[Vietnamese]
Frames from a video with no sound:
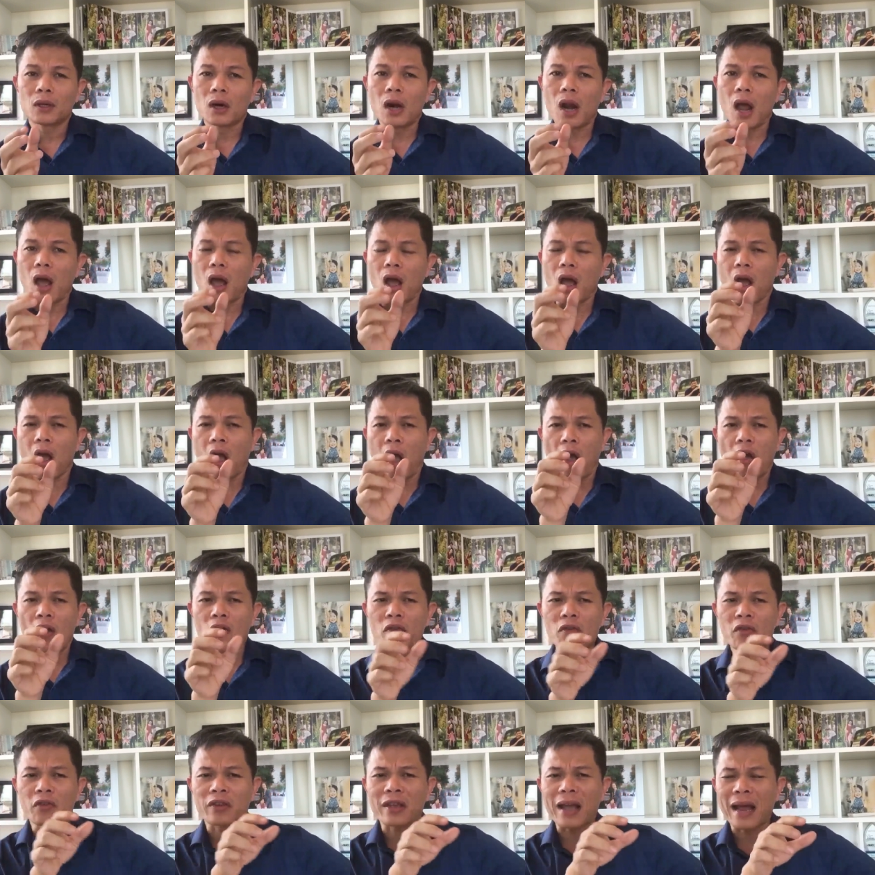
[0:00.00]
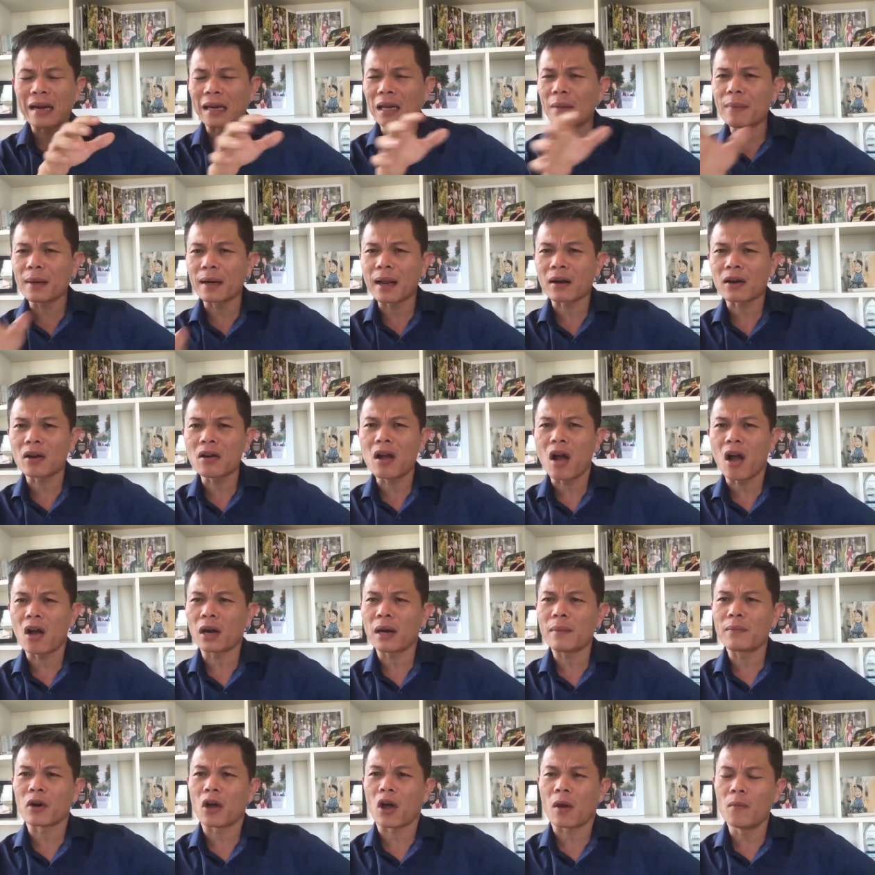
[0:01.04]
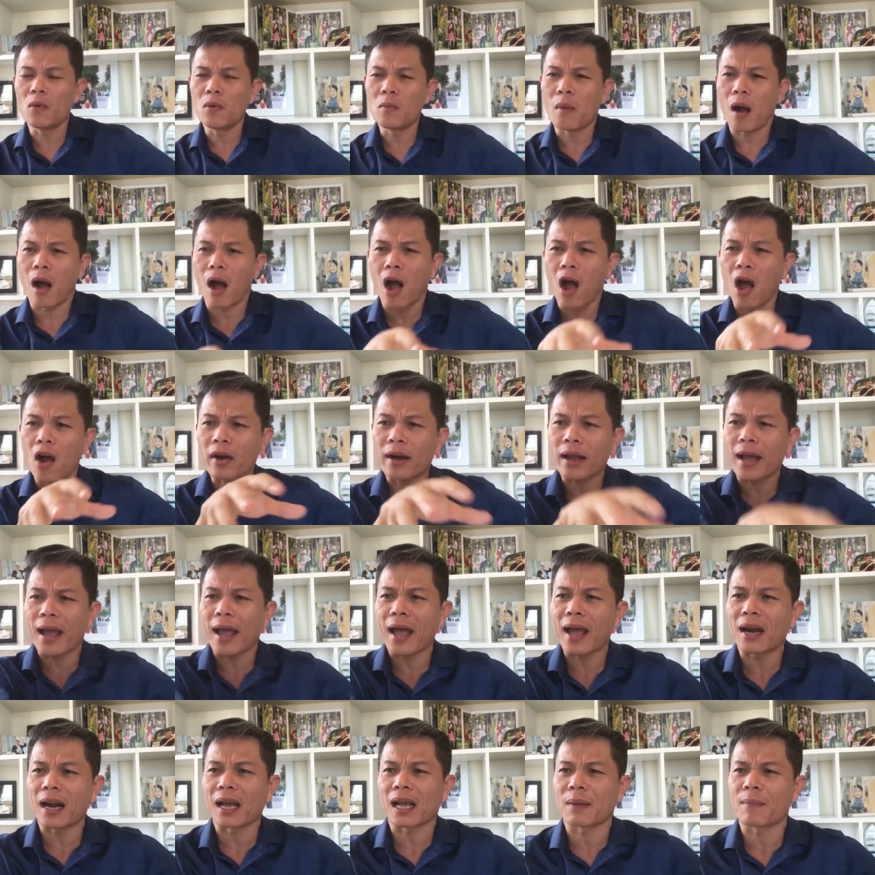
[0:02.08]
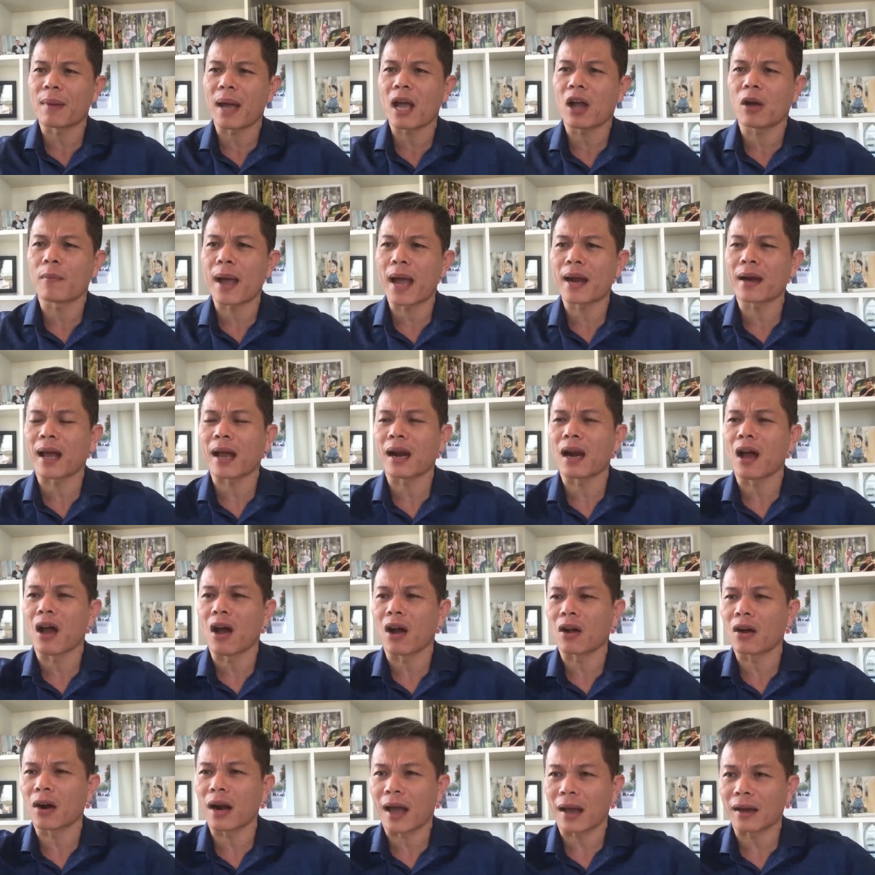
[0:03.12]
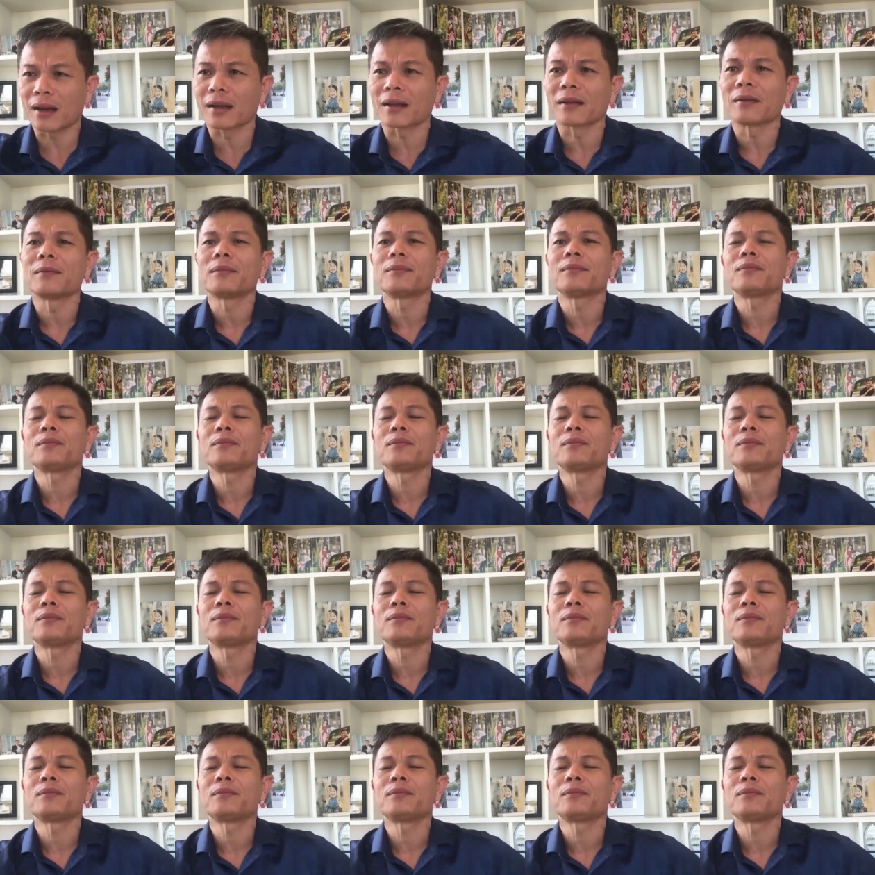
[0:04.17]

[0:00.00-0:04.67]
là họ căn cái miếng đất đó ngon lắm rồi họ muốn bỏ ra là ngày mai họ bán lại là họ có lãi này